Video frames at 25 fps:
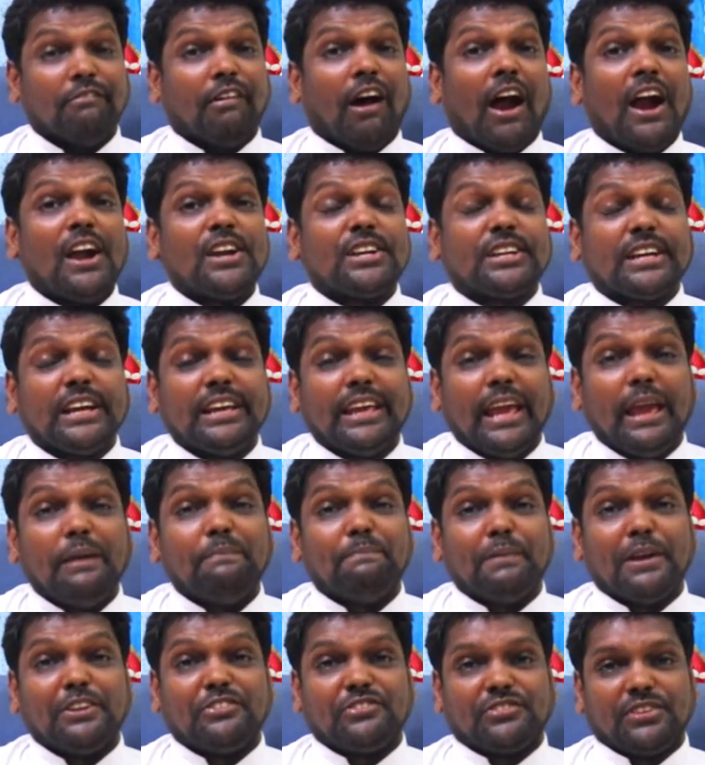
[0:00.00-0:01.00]

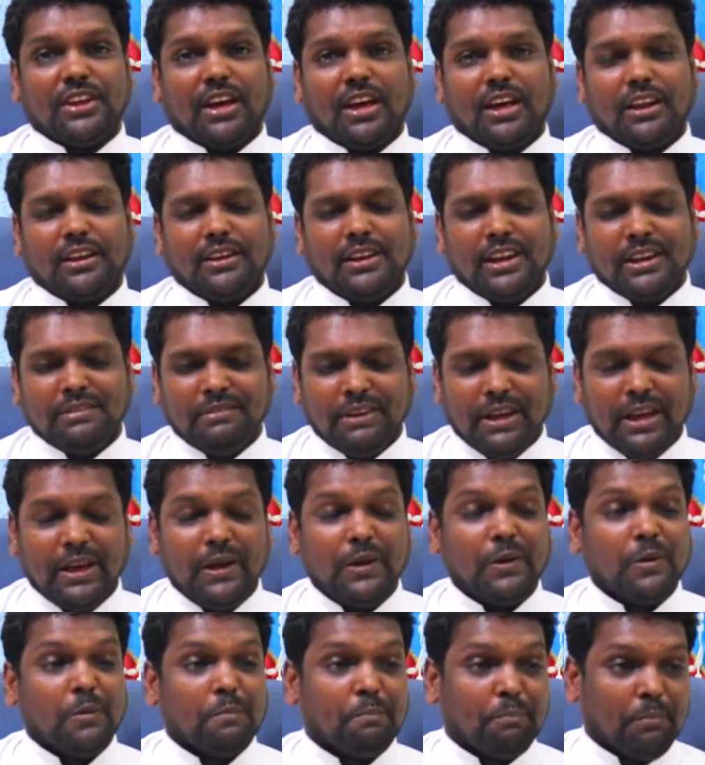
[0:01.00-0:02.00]
வாழ்க்கையை பெற்றார் எனவே
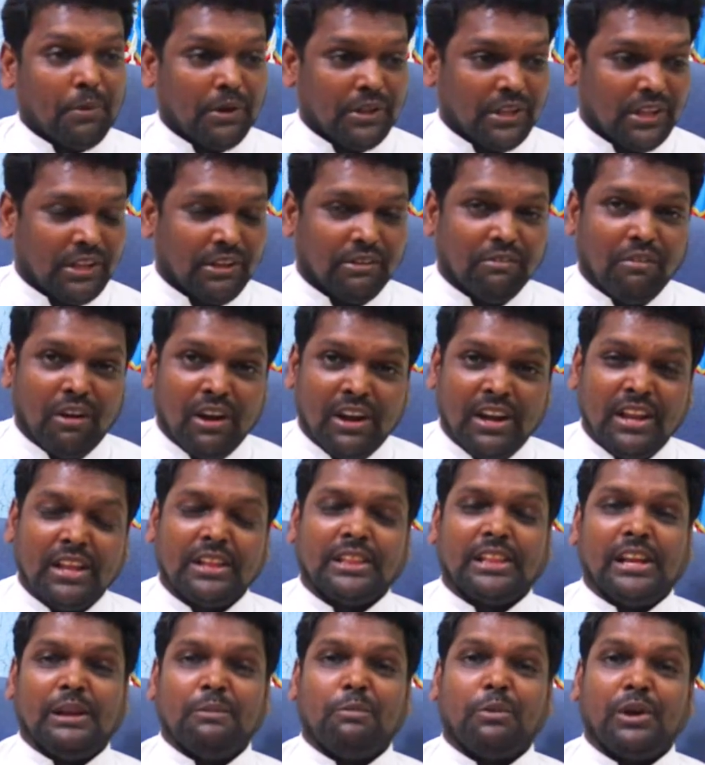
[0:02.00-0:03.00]
முப்பது
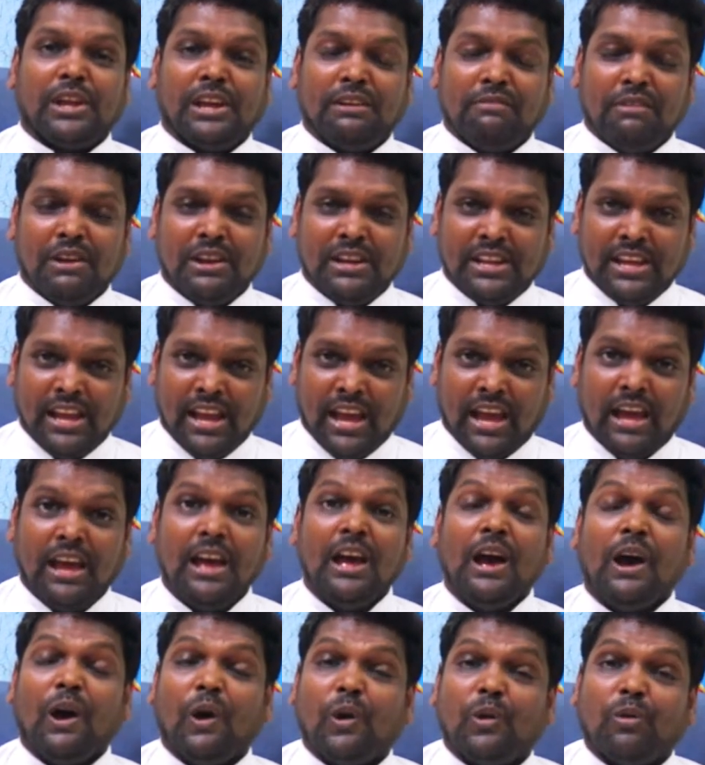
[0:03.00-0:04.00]
வருடத்தில் முடிய வேண்டிய
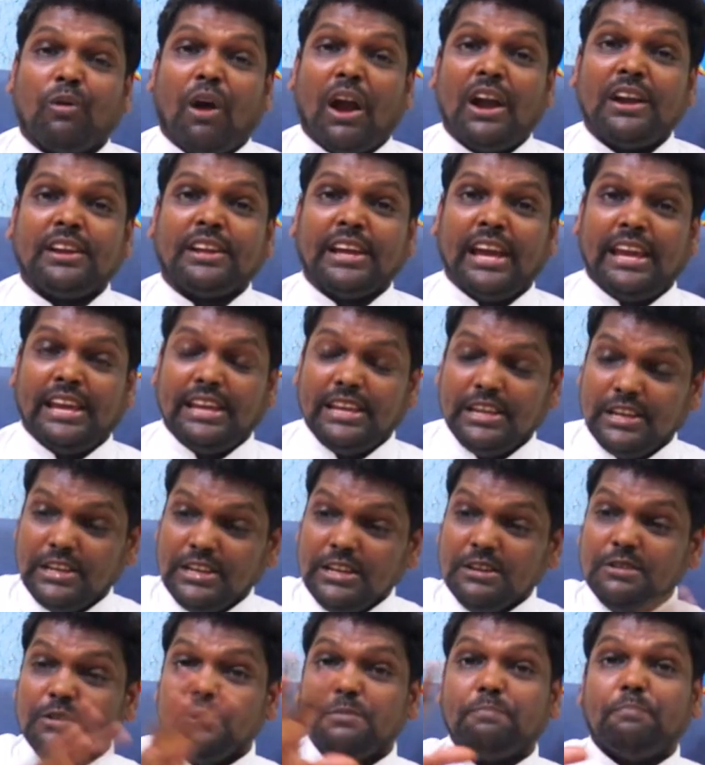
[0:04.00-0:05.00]
ஒரு வாழ்க்கை
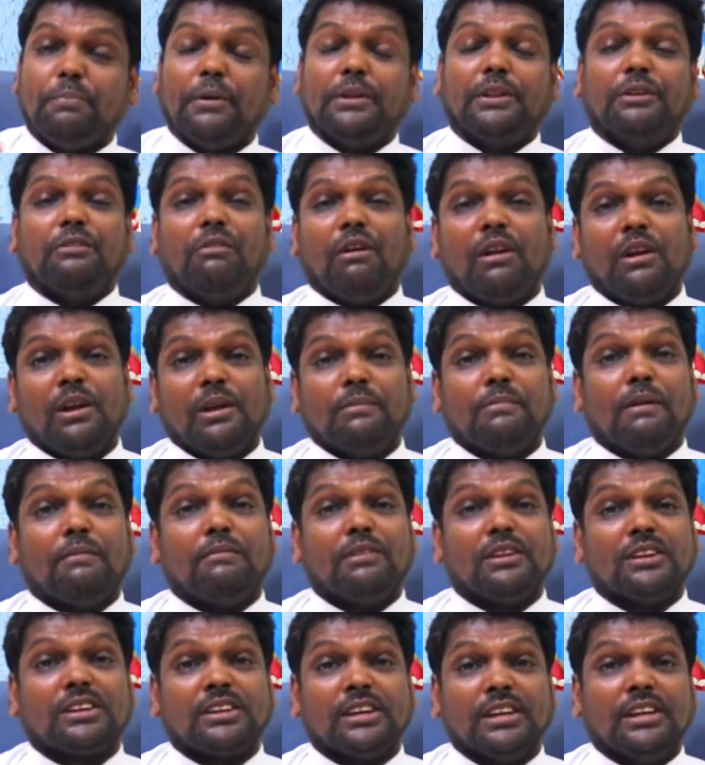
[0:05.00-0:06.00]
இன்னும் முப்பது வருடம்
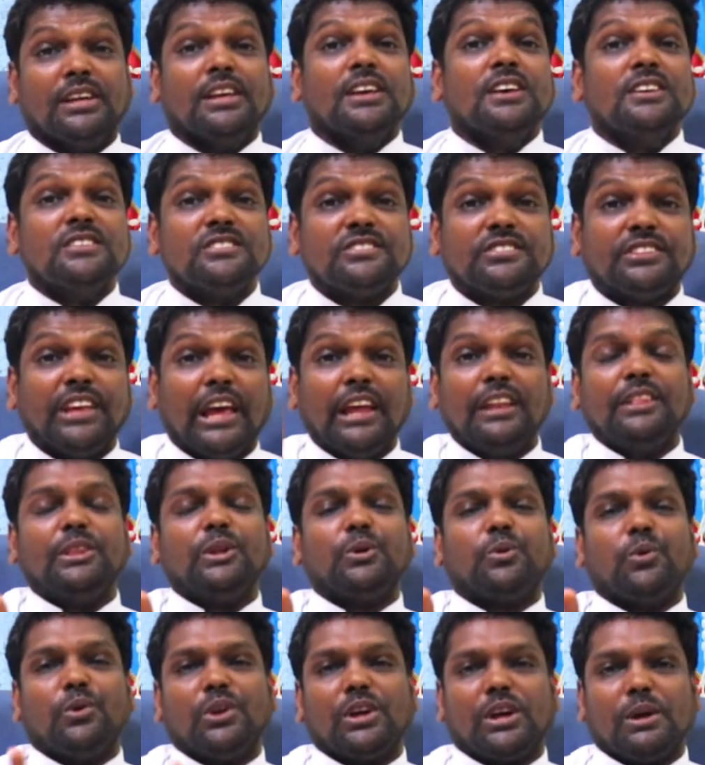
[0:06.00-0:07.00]
அவருக்கு
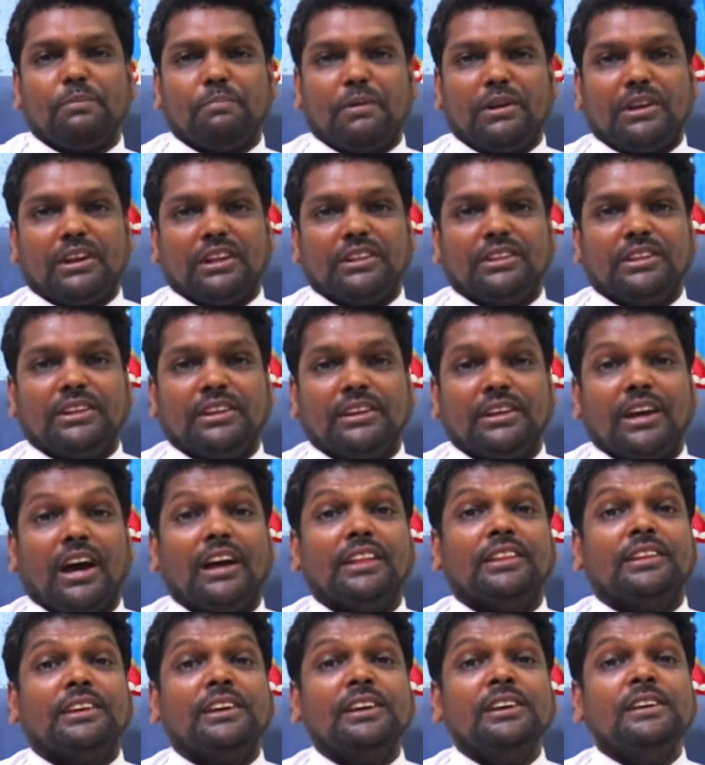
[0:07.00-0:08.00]
சேர்த்து கொடுக்கப்பட்டது
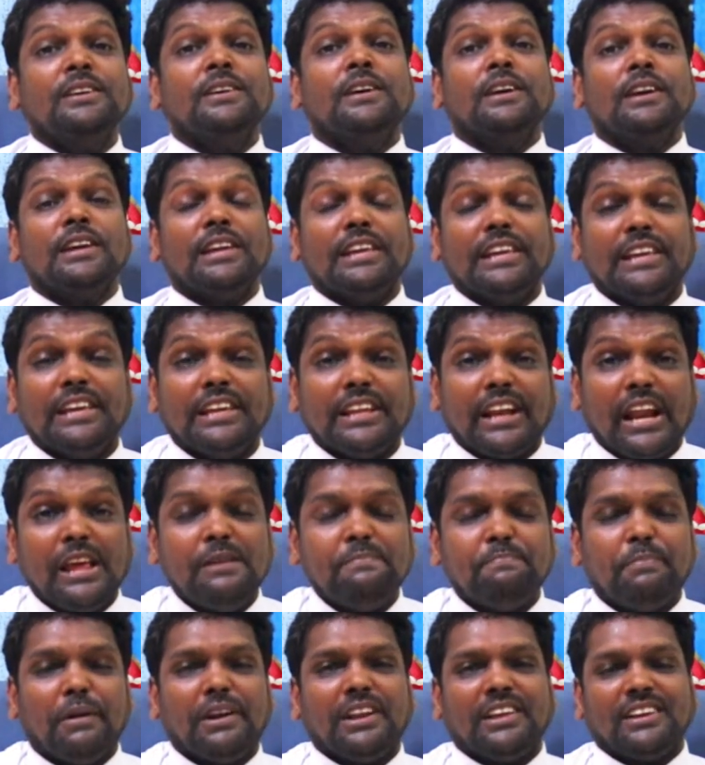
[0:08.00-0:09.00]
அது
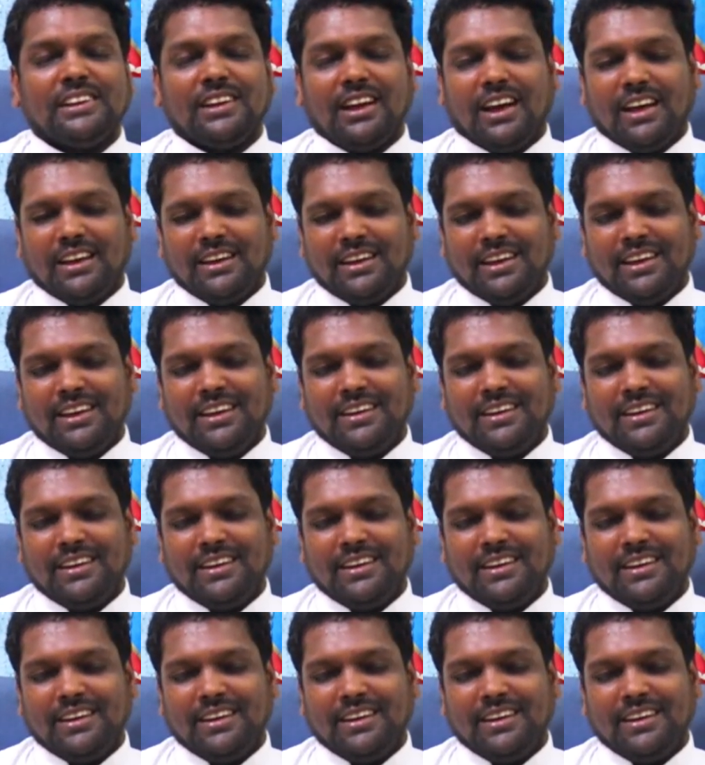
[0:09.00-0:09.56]
இறைப்பணிக்காக